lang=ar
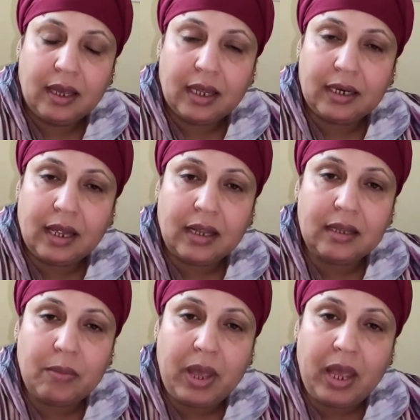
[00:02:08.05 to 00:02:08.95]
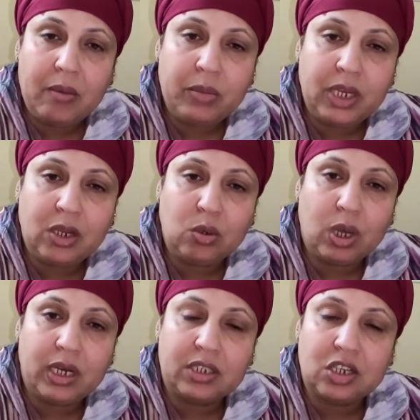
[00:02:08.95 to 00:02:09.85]
انا راه دابا عامين
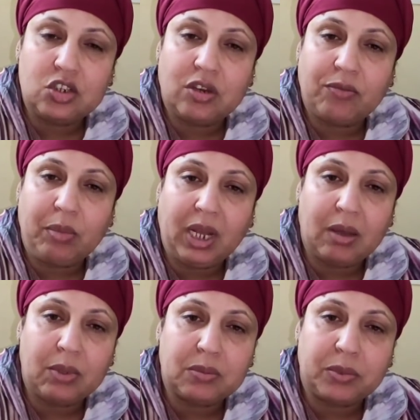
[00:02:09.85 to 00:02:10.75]
وانا تنجري في محكمه